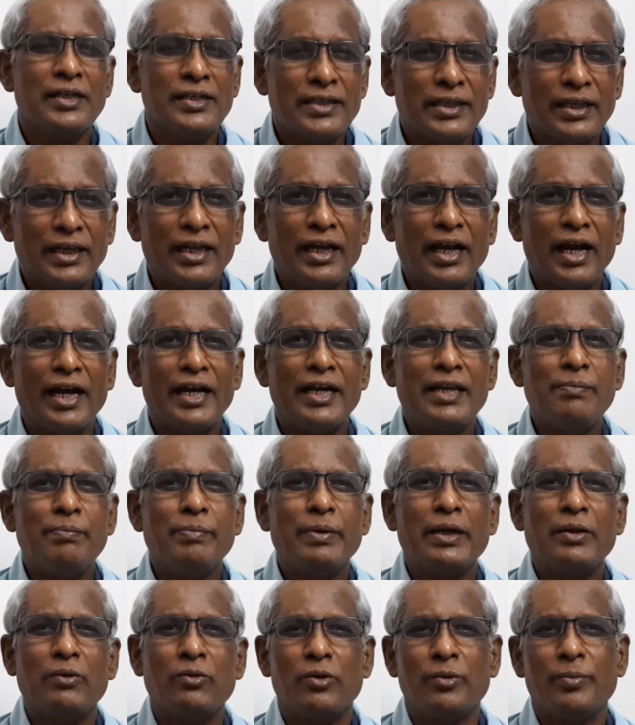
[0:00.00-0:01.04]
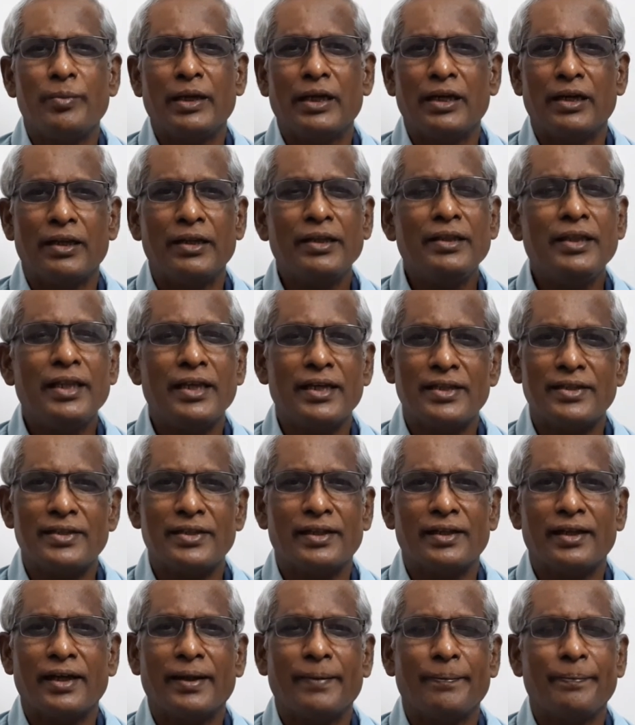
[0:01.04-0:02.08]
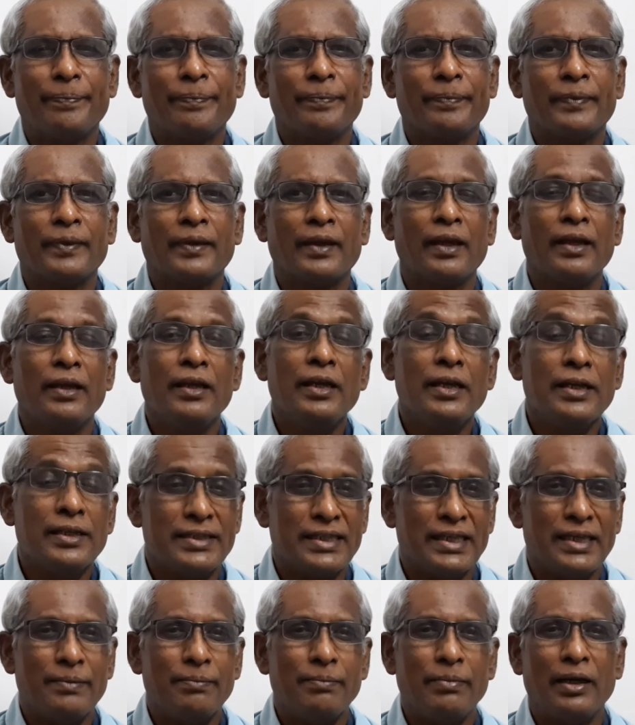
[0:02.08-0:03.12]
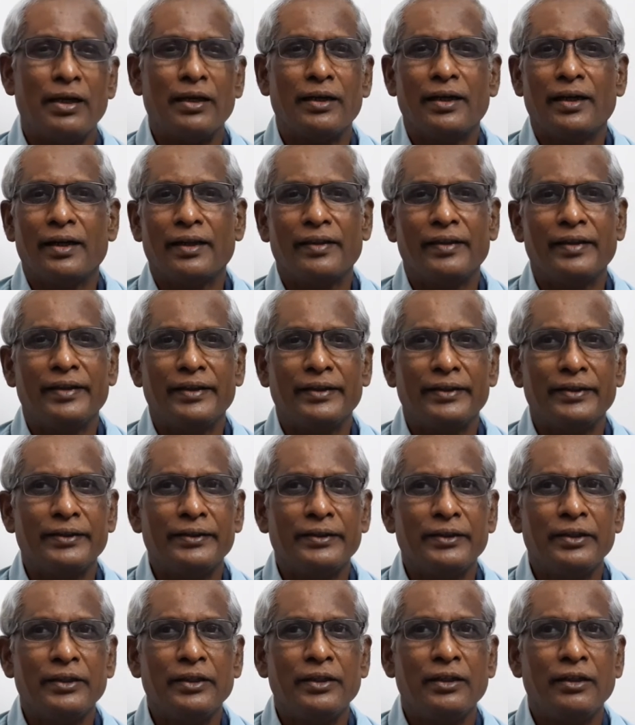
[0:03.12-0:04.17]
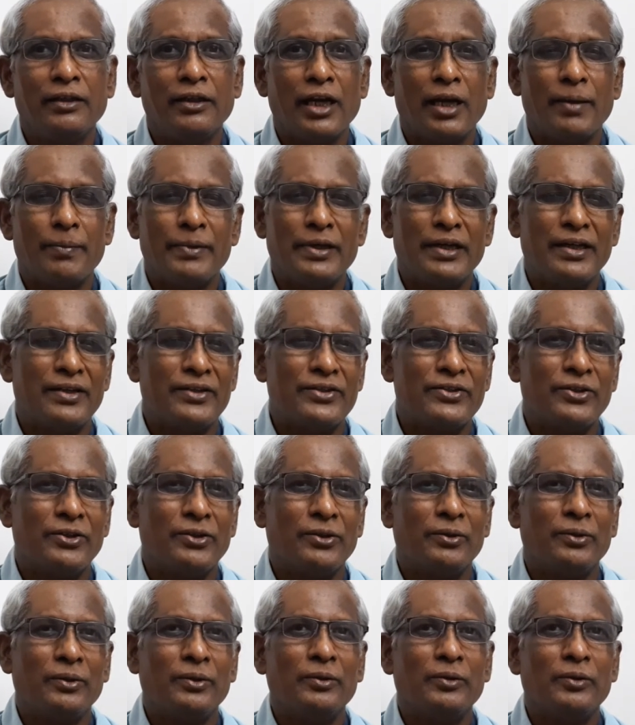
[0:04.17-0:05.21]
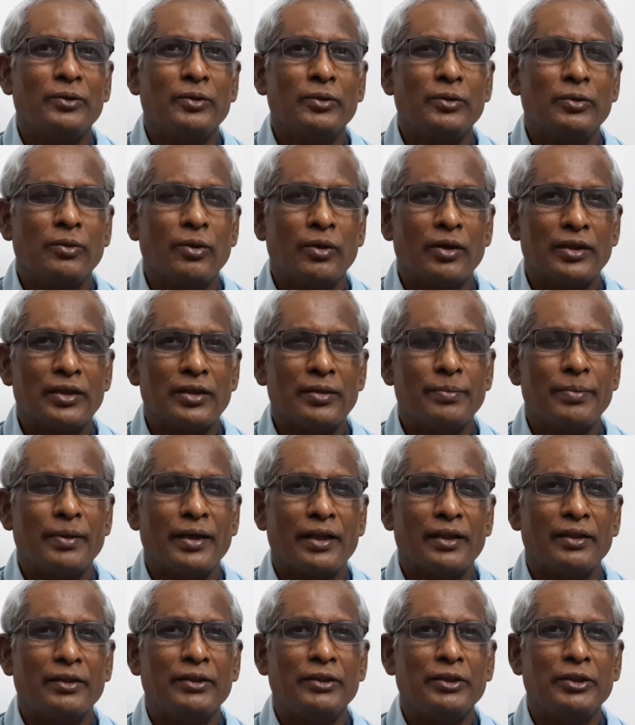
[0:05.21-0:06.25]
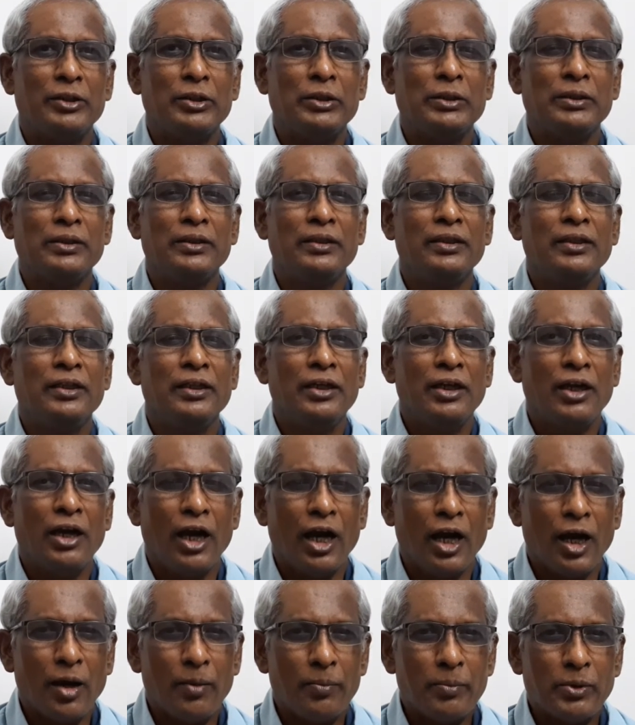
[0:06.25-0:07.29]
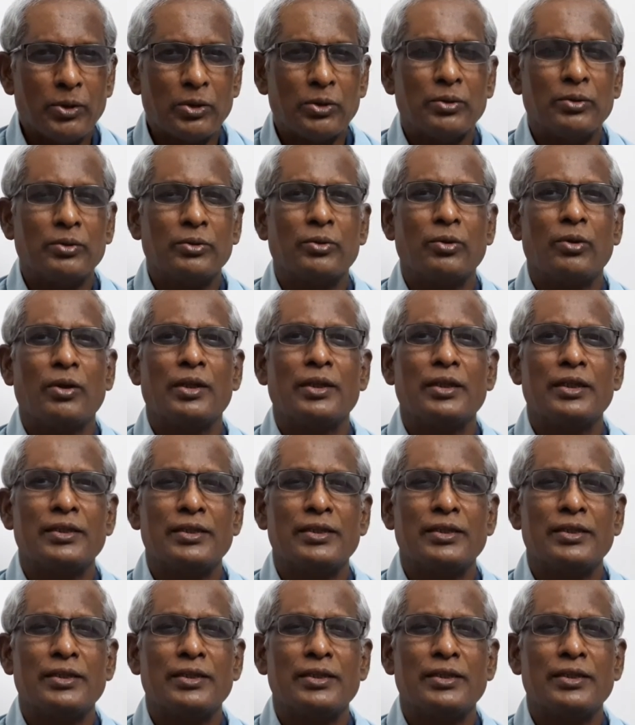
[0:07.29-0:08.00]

சில அடிப்படை உண்மைகளை தெரிஞ்சுக்கலாம் சீம்பாலுங்கிறது நாம் நினச்சிட்ருக்கோம் குழந்த பிறந்து அப்புறம் குழந்த